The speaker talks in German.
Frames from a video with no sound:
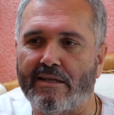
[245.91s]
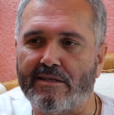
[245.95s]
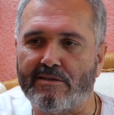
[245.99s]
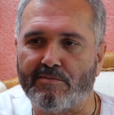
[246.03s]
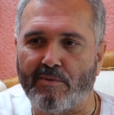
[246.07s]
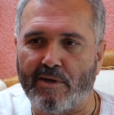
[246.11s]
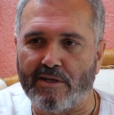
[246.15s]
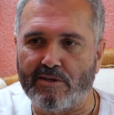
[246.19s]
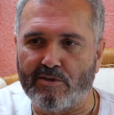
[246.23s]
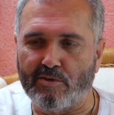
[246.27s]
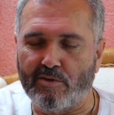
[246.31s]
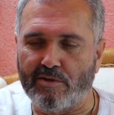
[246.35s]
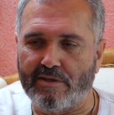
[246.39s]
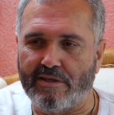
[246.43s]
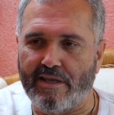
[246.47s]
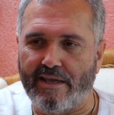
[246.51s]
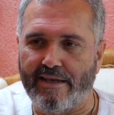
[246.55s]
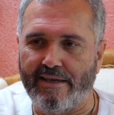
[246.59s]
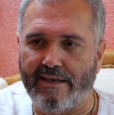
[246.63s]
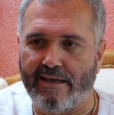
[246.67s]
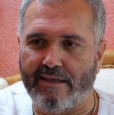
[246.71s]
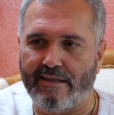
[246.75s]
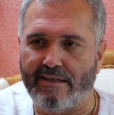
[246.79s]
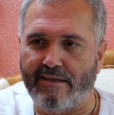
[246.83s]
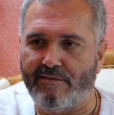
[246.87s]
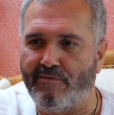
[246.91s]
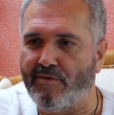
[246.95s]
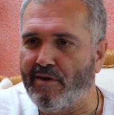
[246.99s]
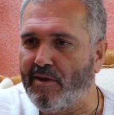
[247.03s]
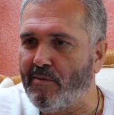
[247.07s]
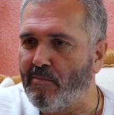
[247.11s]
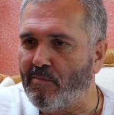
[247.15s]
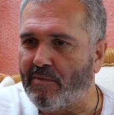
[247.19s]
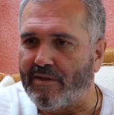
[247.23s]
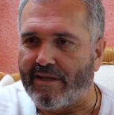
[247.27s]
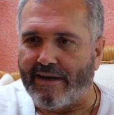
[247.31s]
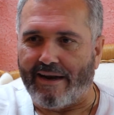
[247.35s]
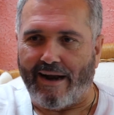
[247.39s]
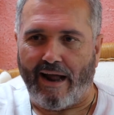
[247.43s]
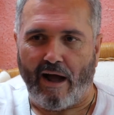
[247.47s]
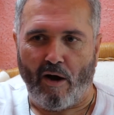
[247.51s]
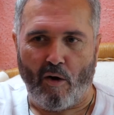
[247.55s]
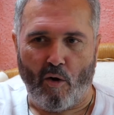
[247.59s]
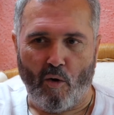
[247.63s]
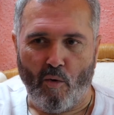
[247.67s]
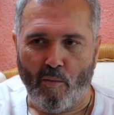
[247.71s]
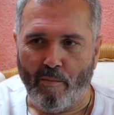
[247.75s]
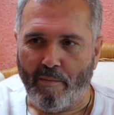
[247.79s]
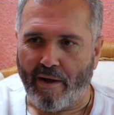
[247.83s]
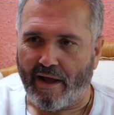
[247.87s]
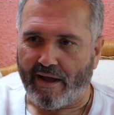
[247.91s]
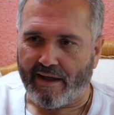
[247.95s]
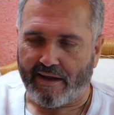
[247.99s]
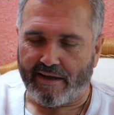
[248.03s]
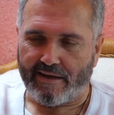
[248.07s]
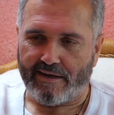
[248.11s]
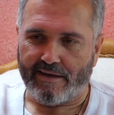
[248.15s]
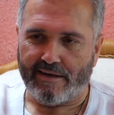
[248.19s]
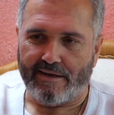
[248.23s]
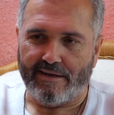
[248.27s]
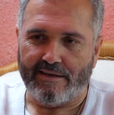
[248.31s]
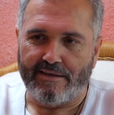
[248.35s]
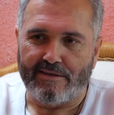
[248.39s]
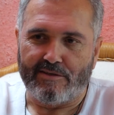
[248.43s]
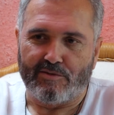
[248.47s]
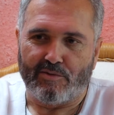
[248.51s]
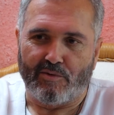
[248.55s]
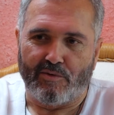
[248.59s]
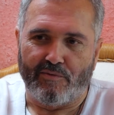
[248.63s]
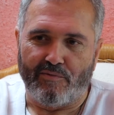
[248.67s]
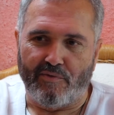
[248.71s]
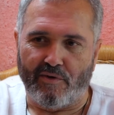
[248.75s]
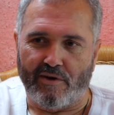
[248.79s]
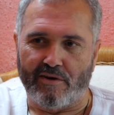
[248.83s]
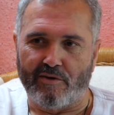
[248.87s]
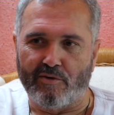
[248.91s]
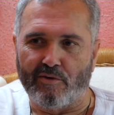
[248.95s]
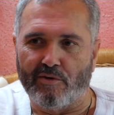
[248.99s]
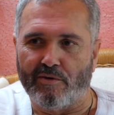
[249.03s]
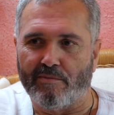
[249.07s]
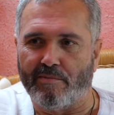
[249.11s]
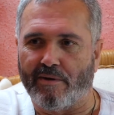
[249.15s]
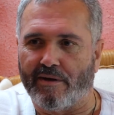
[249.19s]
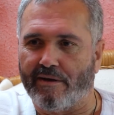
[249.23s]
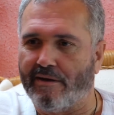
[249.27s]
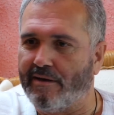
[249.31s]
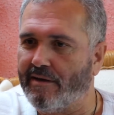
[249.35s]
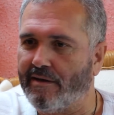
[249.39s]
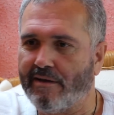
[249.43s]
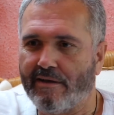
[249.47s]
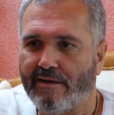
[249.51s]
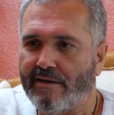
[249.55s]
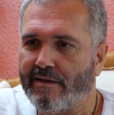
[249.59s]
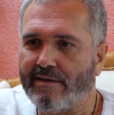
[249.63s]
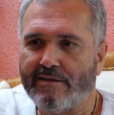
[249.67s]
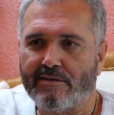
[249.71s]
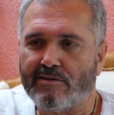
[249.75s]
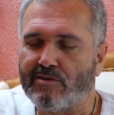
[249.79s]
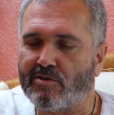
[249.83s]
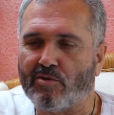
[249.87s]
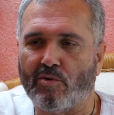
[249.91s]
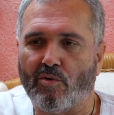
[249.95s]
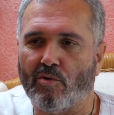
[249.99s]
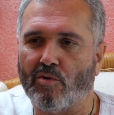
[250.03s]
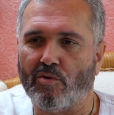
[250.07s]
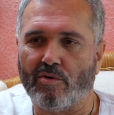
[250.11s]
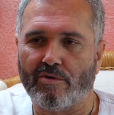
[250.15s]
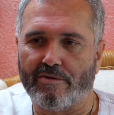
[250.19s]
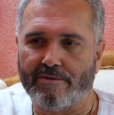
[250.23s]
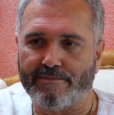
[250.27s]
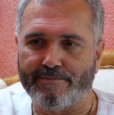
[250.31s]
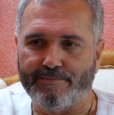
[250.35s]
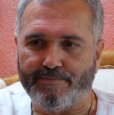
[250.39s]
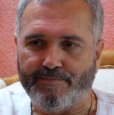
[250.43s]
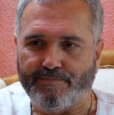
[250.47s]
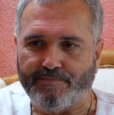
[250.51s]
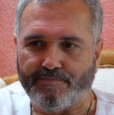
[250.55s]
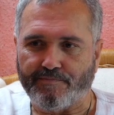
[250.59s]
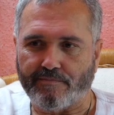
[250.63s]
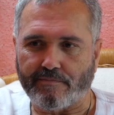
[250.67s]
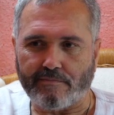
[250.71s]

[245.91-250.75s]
das waren so Dinge, die wie im Traum eigentlich so vorüberzogen.